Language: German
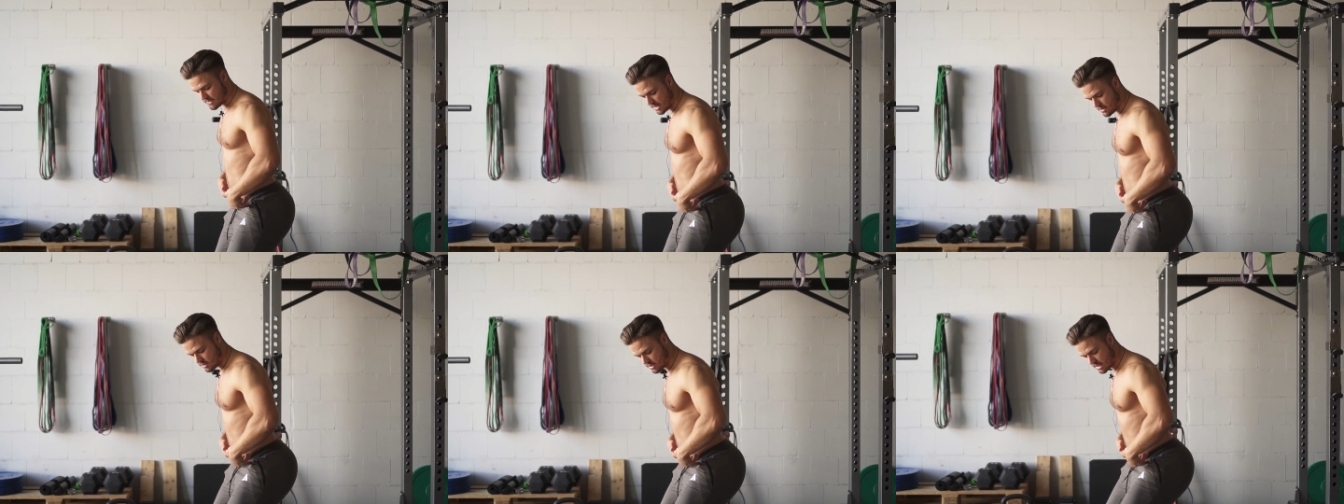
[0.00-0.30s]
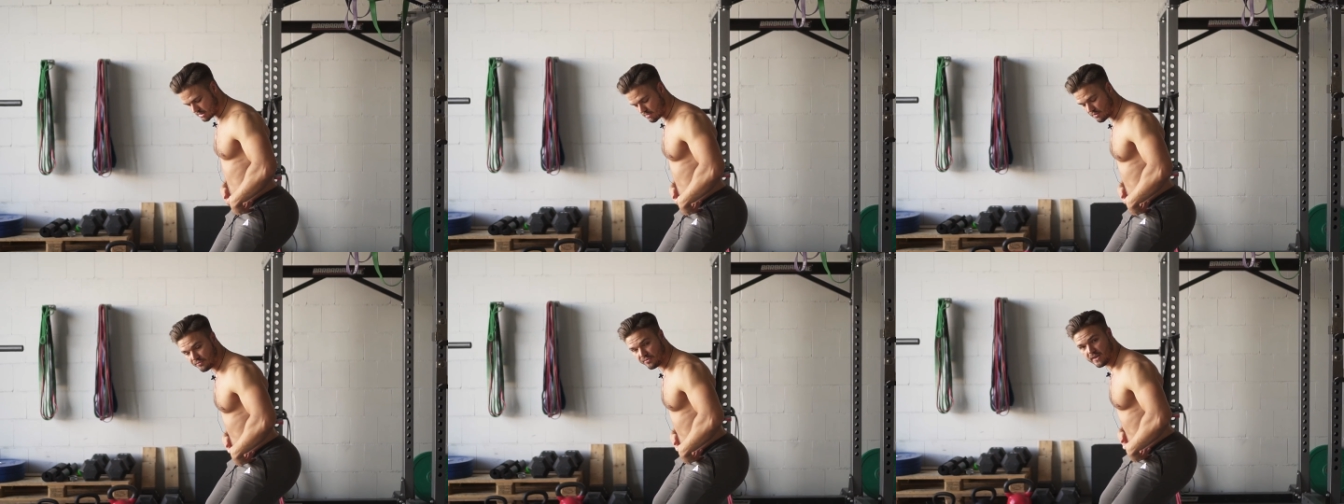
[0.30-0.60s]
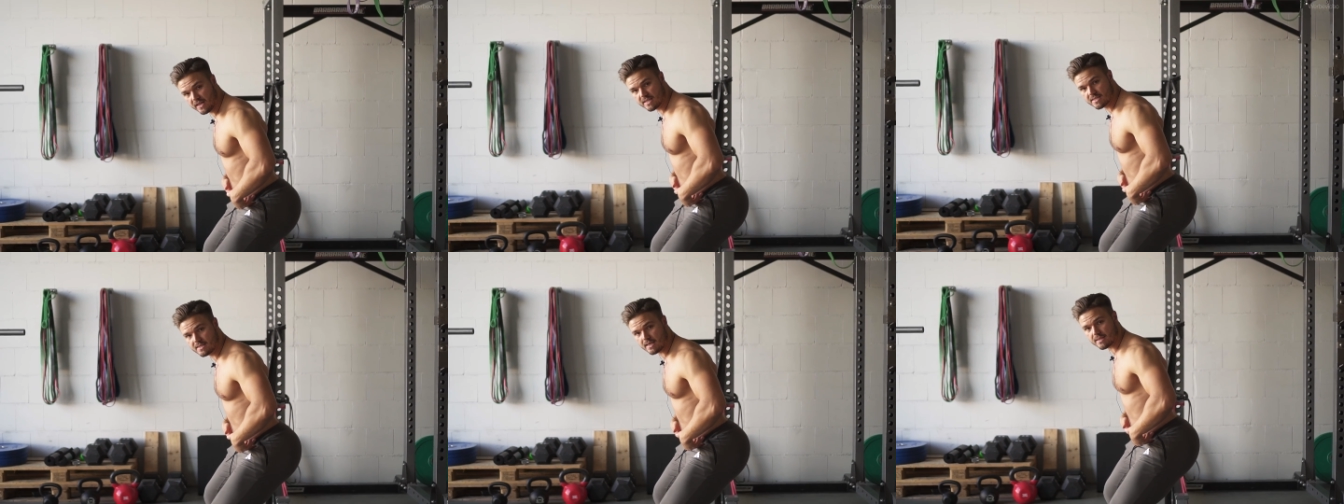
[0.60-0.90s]
dadurch, dass wir
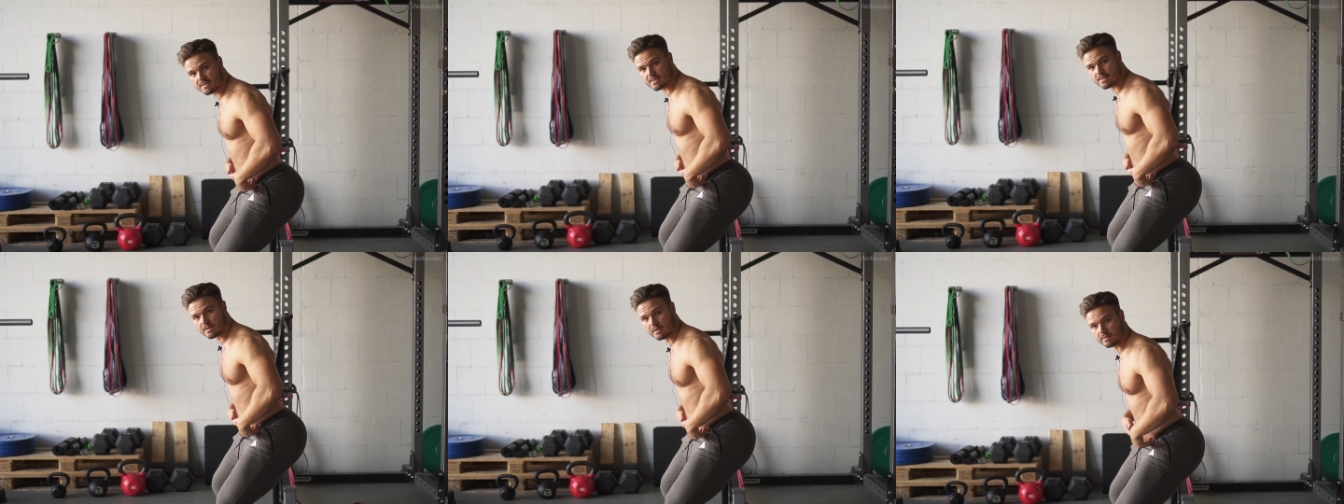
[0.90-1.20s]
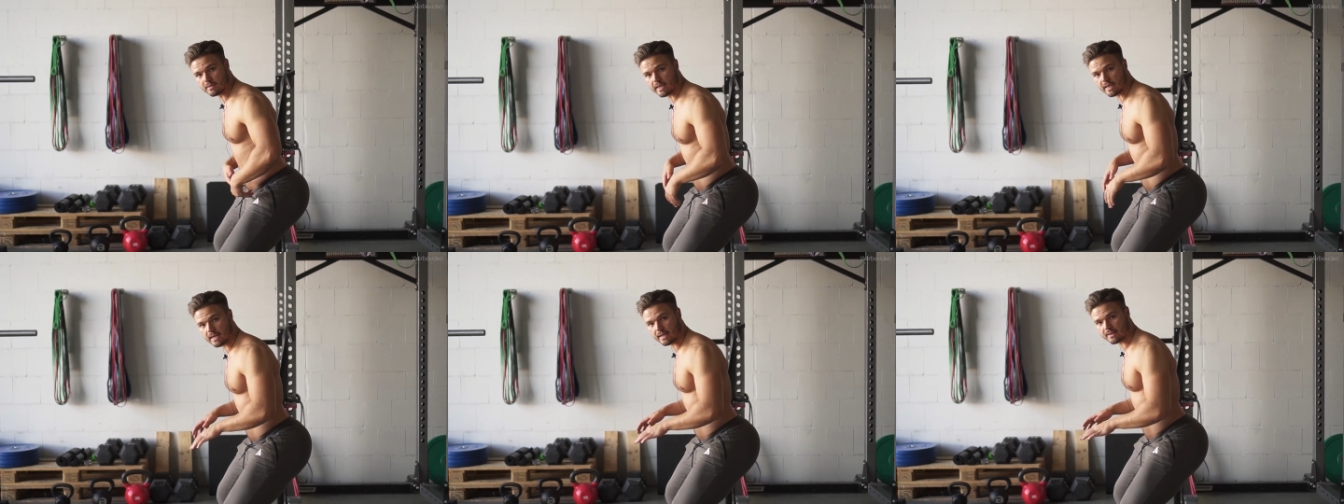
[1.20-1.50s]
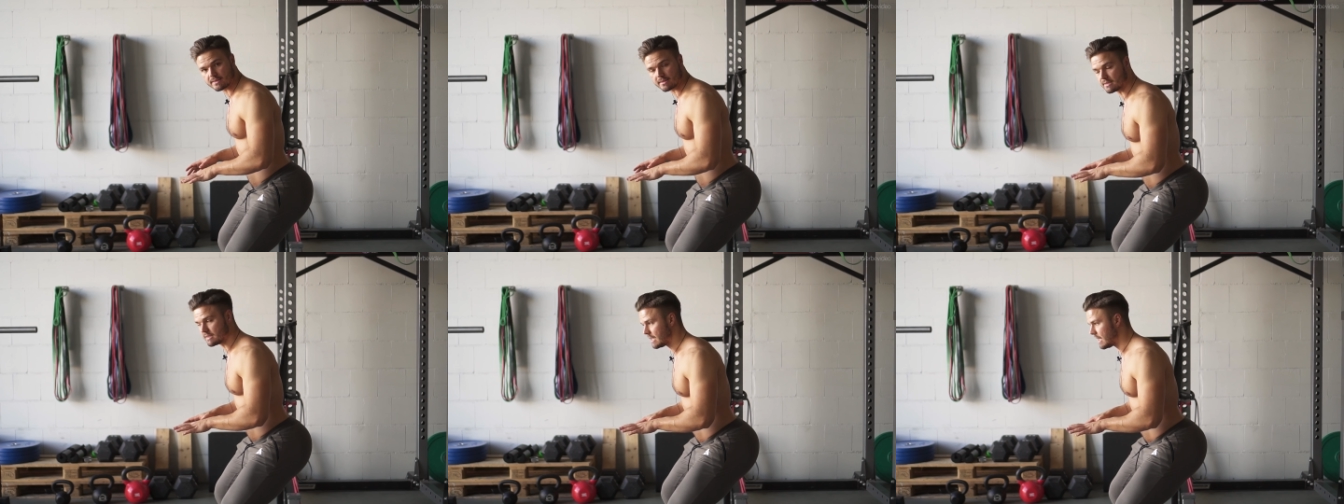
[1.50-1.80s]
viel sitzen den
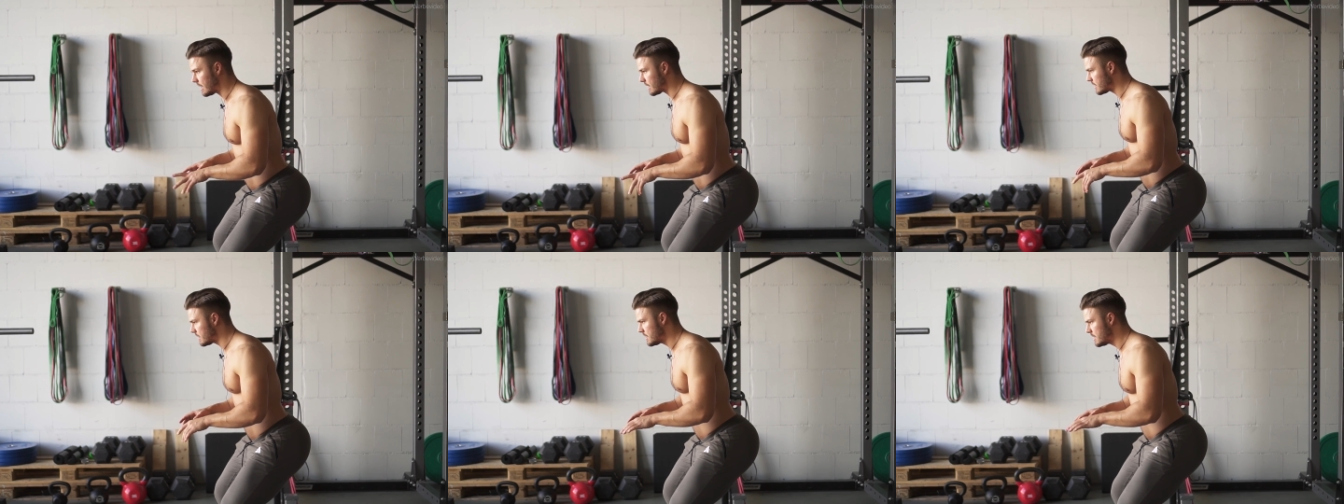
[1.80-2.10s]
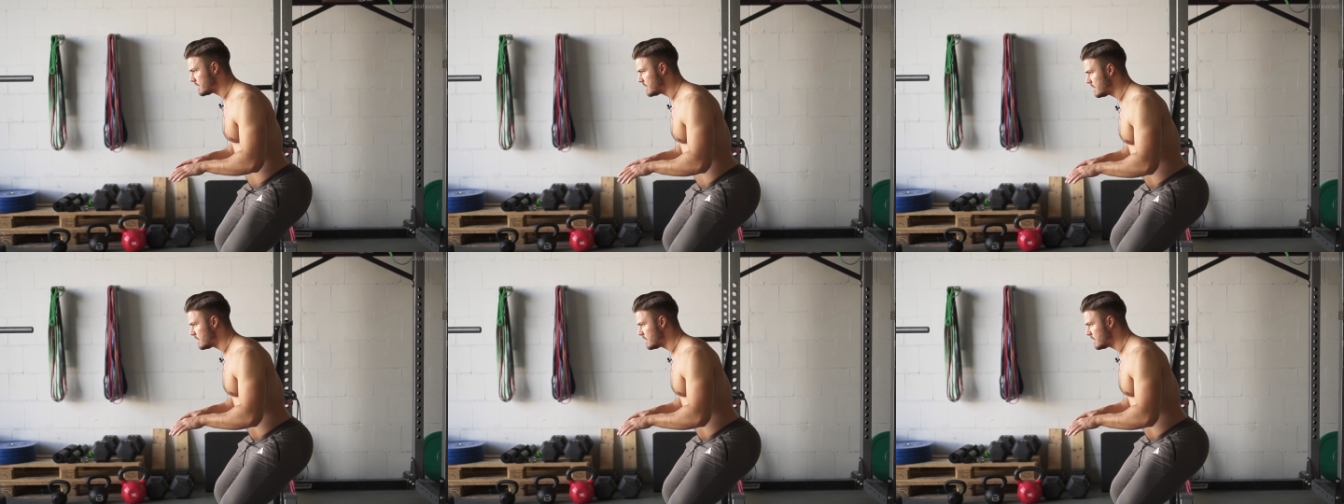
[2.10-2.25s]
ganzen Tag,